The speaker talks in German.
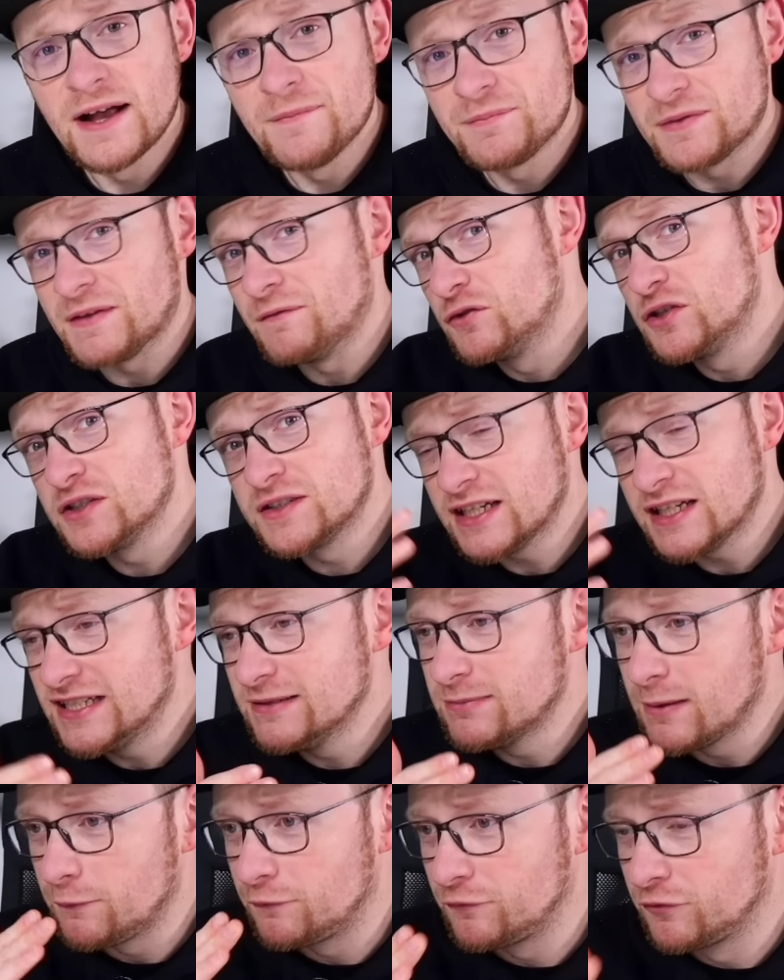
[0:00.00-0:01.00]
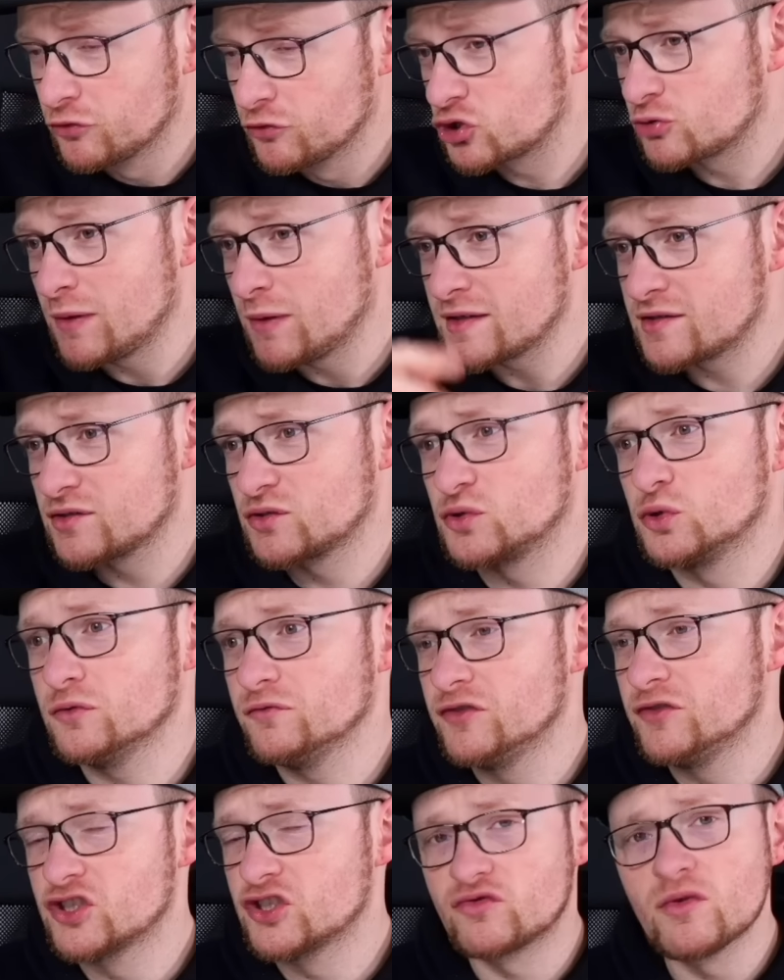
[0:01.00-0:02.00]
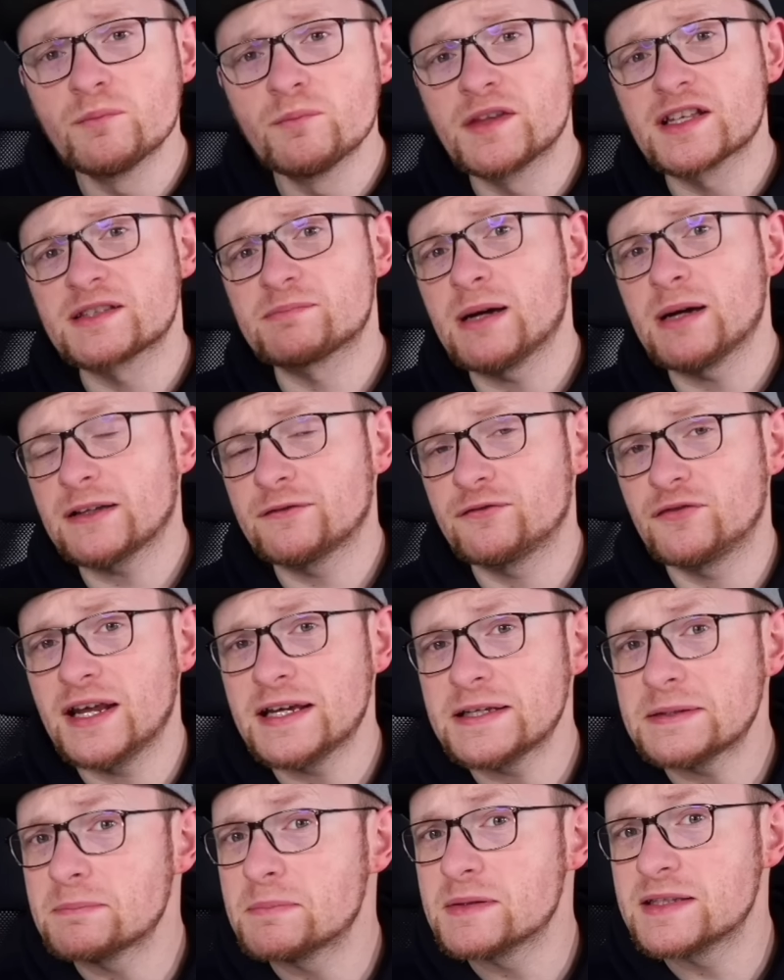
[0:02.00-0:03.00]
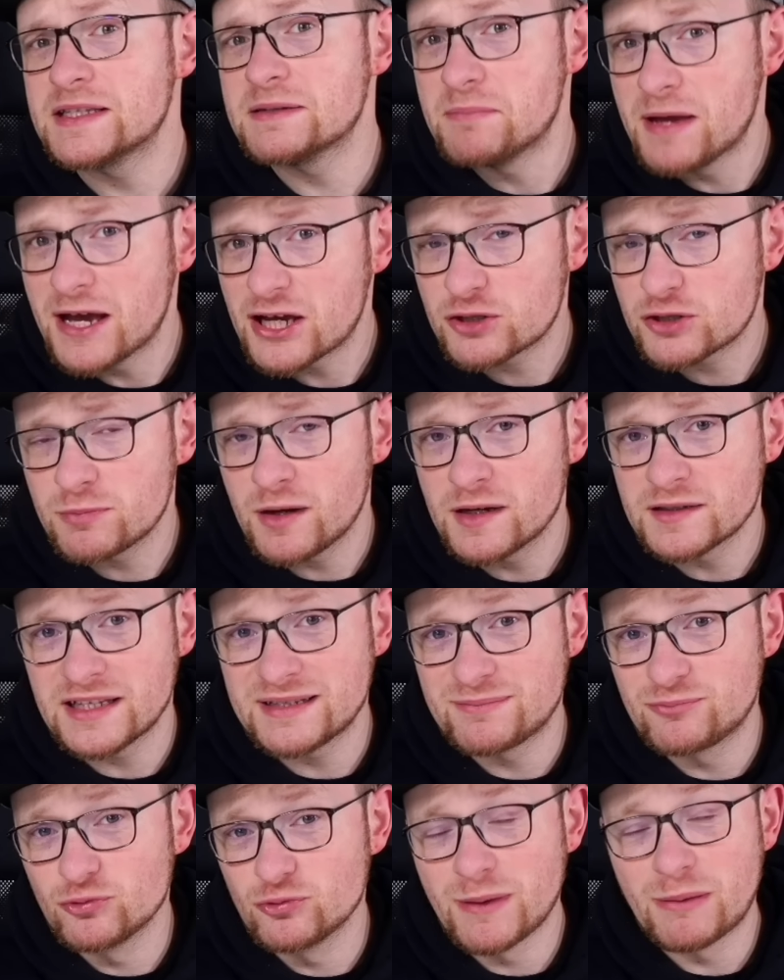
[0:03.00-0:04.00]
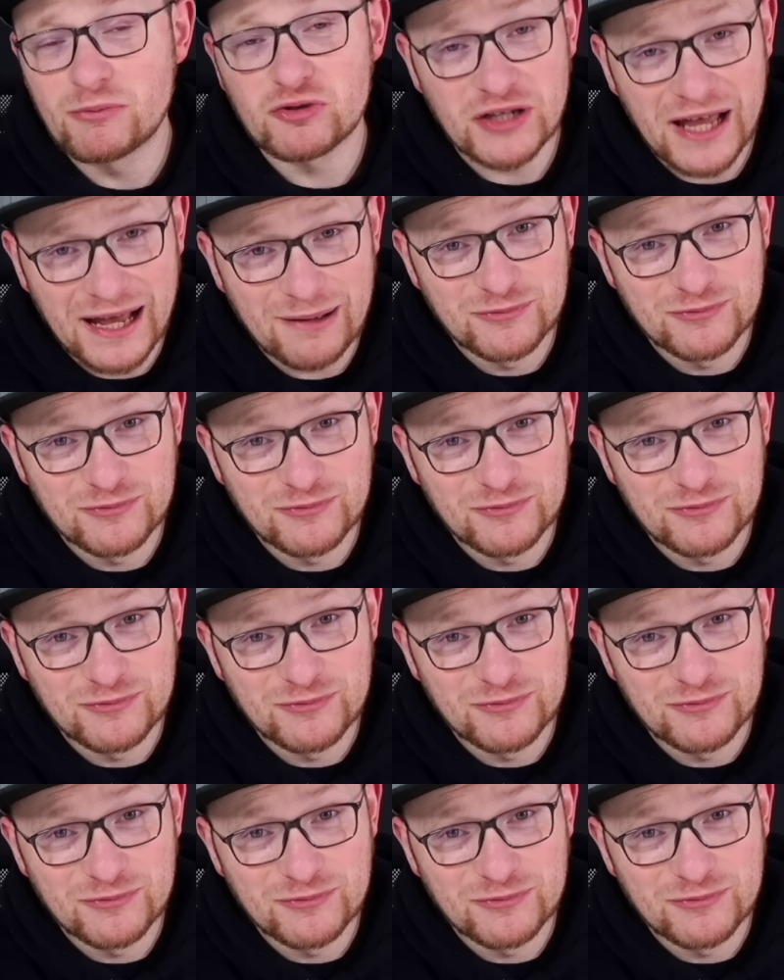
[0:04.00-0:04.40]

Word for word: Dann würde ich Geld lieber im Fluss schmeißen und gucken, wie es schwimmt. Das macht vielleicht ein bisschen mehr Spaß, als Blumen beim Sterben